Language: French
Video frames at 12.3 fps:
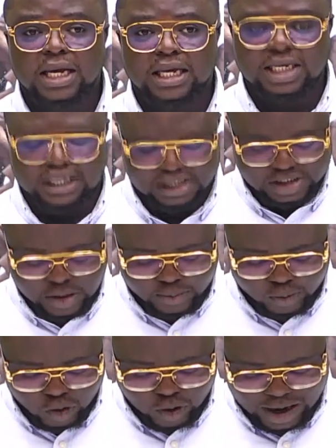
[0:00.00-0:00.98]
qui
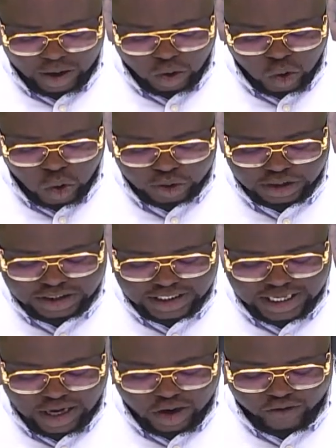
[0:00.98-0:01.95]
s'emploie au
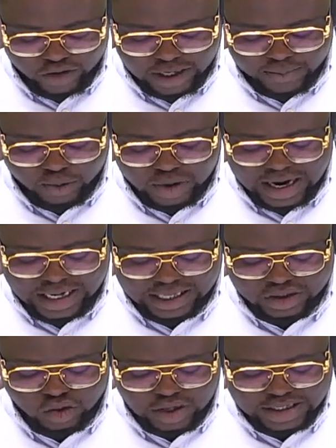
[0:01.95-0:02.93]
quotidien à œuvrer pour la
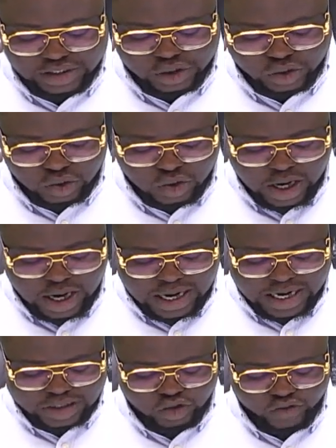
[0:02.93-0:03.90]
restauration
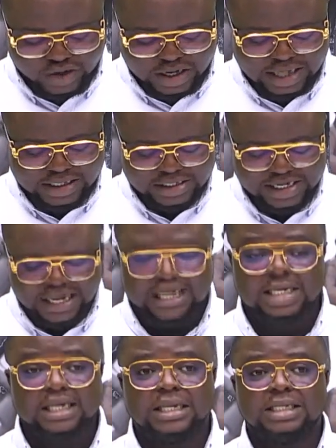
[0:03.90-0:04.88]
et la sauvegarde des
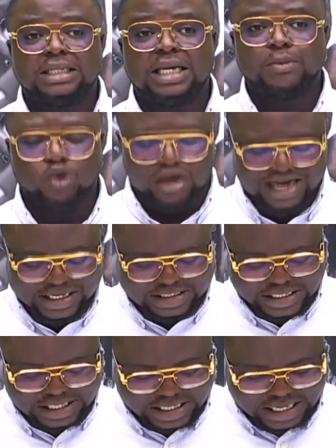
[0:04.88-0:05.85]
acquis
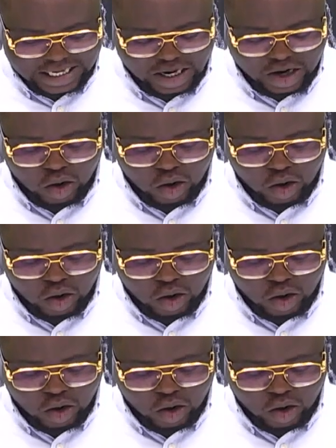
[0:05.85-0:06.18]
démocratiques.